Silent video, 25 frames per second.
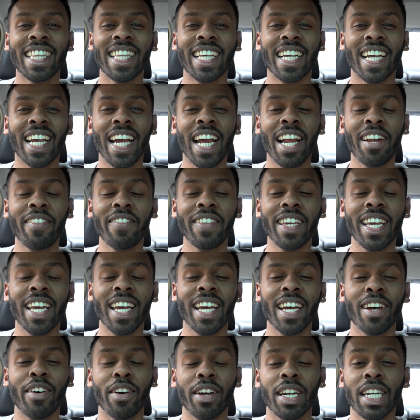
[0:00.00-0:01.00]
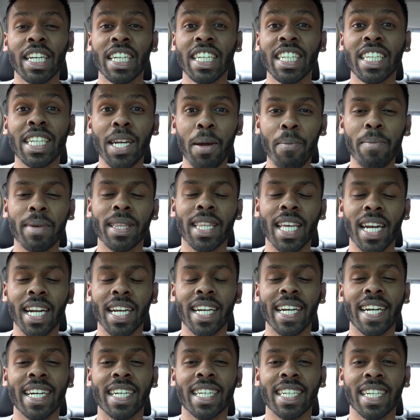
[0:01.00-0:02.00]
இந்த கேள்வியை நிரம்ப
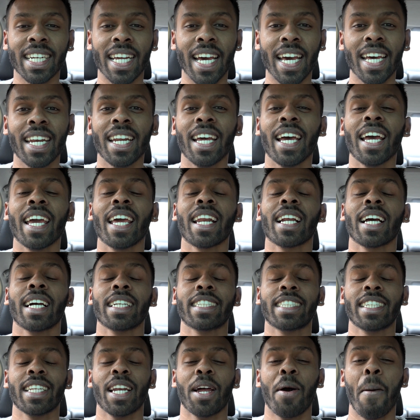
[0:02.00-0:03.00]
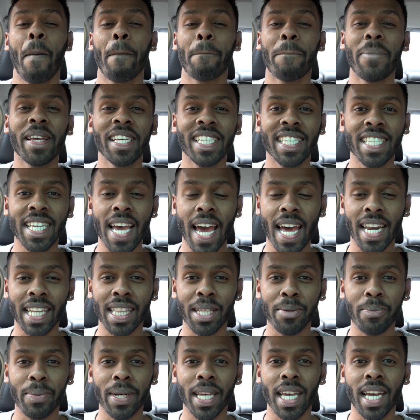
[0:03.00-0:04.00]
கேட்டிருக்கிறார் எனக்கு ஆக்சுவலி நான் பிஸியாக
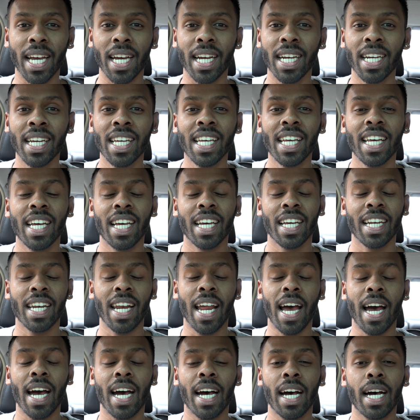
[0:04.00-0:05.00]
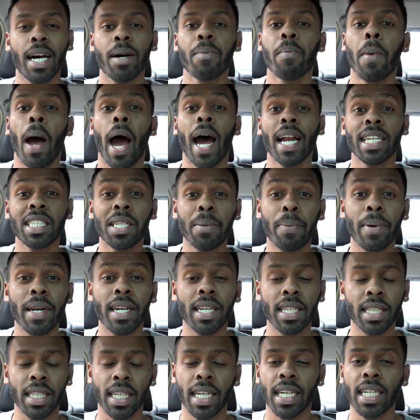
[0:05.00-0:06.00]
இருந்தபடியாக நான் ஆன்சர்
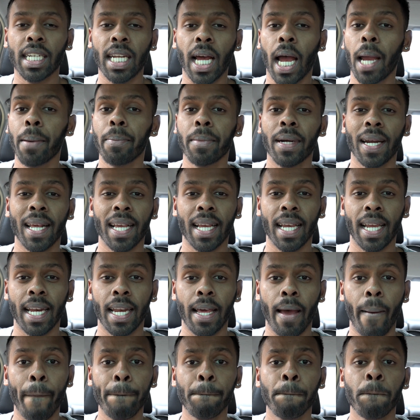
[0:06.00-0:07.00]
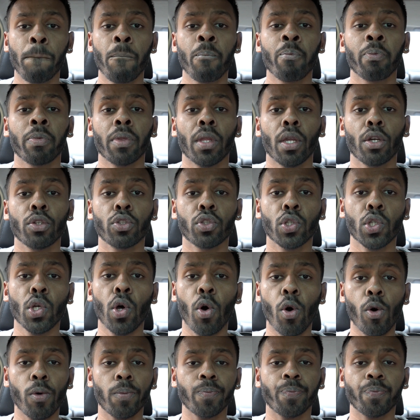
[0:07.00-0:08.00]
பண்ணுறதுக்கு டைம் கிடைக்கல ஸோ